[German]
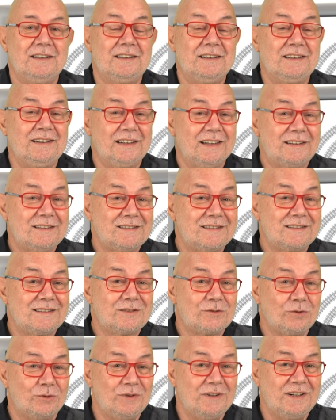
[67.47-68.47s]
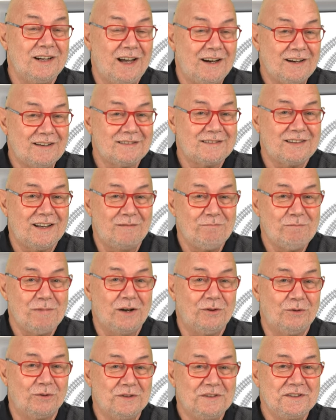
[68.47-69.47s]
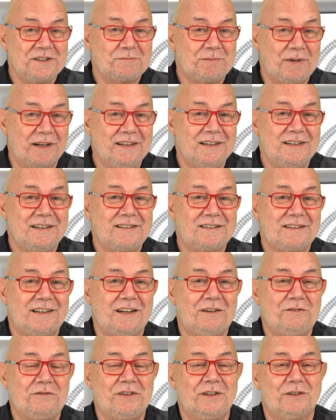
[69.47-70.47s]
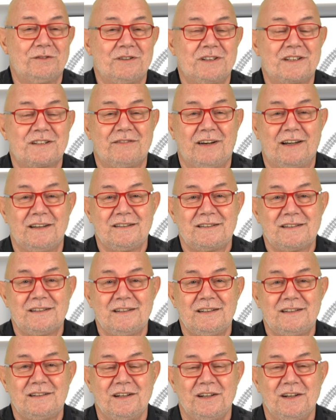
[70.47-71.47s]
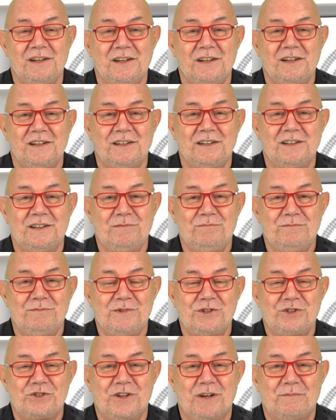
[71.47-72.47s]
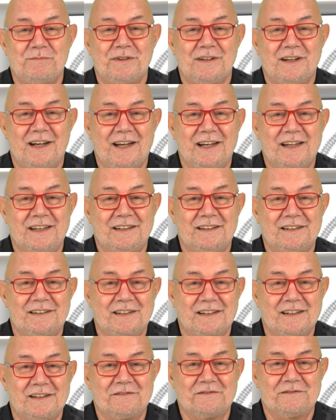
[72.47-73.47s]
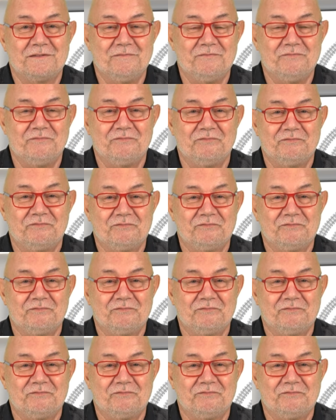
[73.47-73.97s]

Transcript: die jetzt so langsam bei uns bei Xtreme 24 im Shop eintreffen.